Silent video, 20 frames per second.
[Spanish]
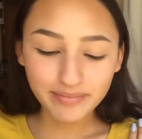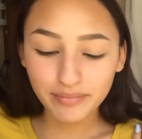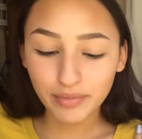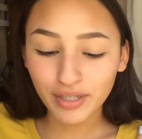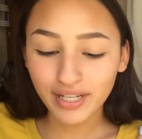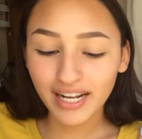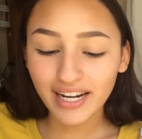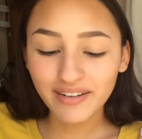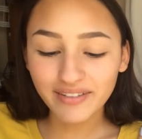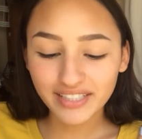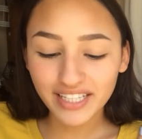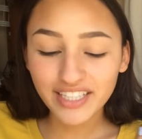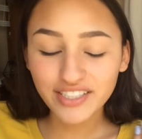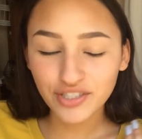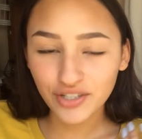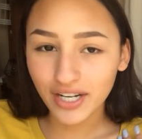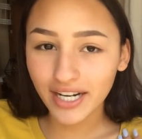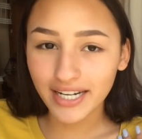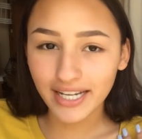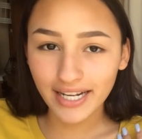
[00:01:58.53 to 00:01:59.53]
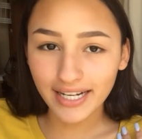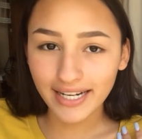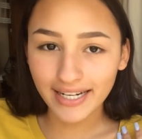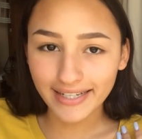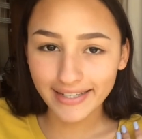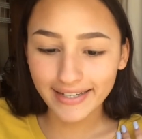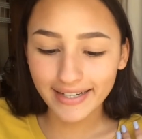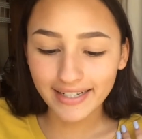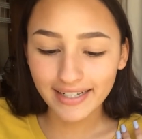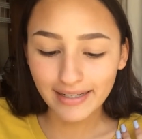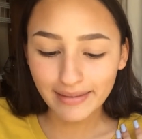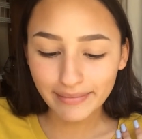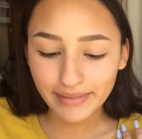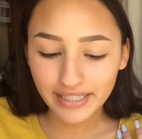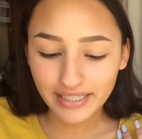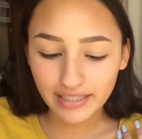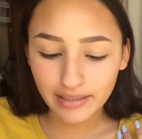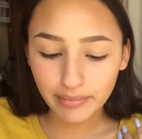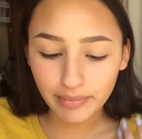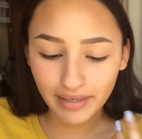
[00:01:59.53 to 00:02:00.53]
porque la verdad yo quería que elijan el
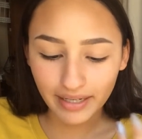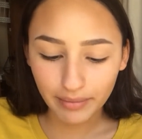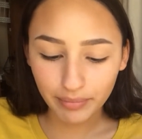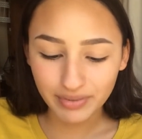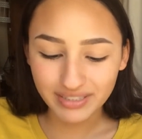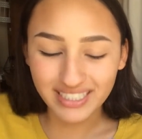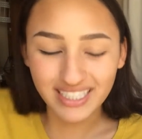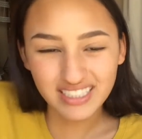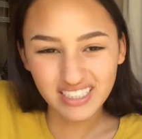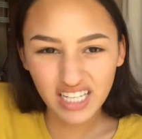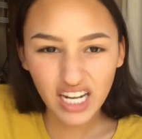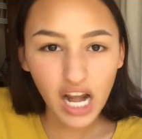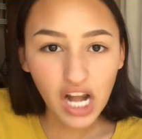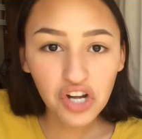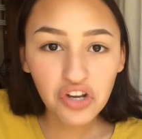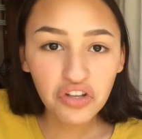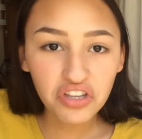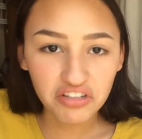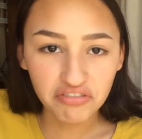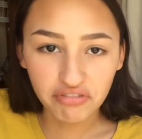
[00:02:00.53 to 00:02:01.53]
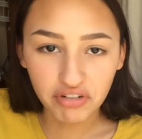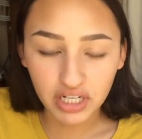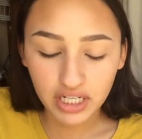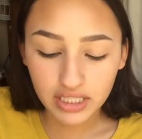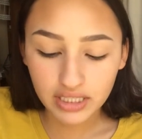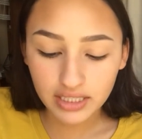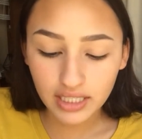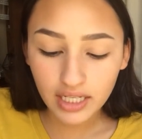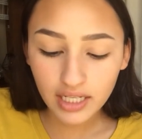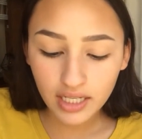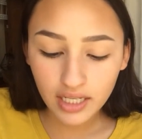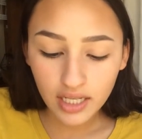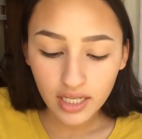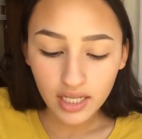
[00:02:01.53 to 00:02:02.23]
verde para pues hacer algo diferente.